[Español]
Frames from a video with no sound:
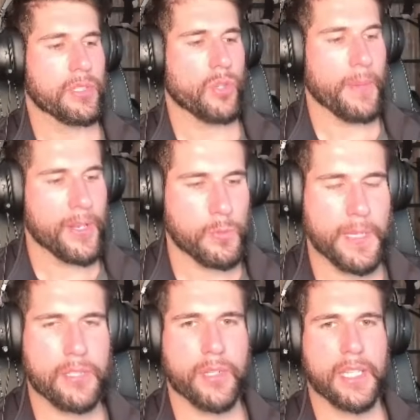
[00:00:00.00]
con menos
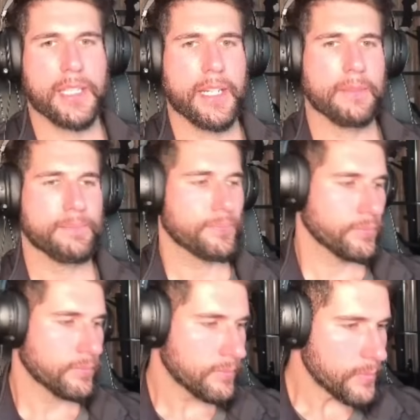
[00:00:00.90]
peso, etc.,
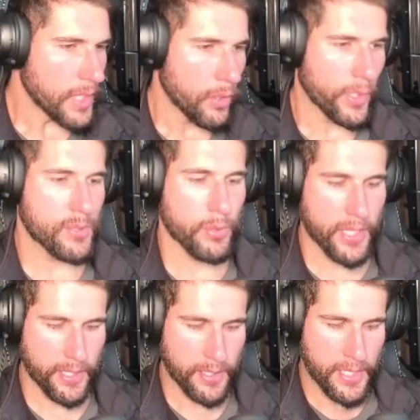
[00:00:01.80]
lo que
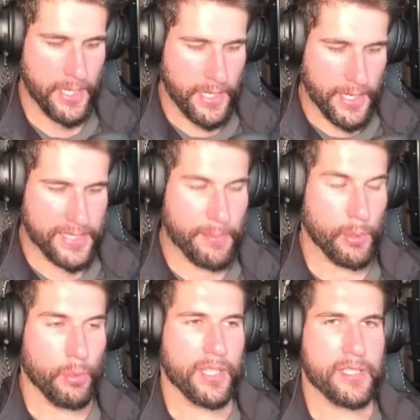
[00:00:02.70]
sucede es que
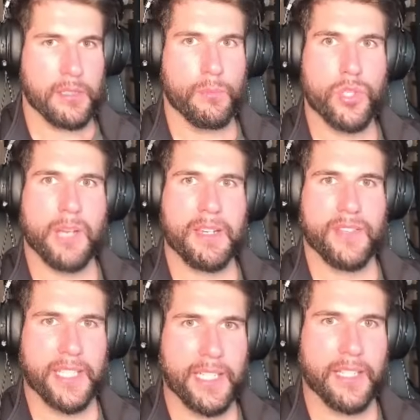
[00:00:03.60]
produces mucha más
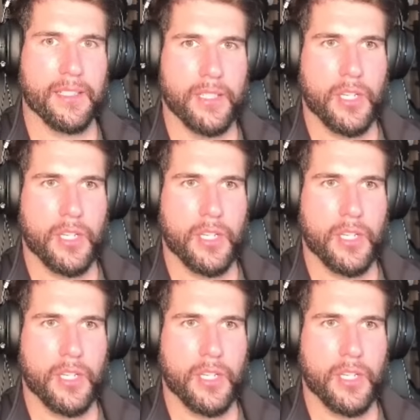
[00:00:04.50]
fatiga,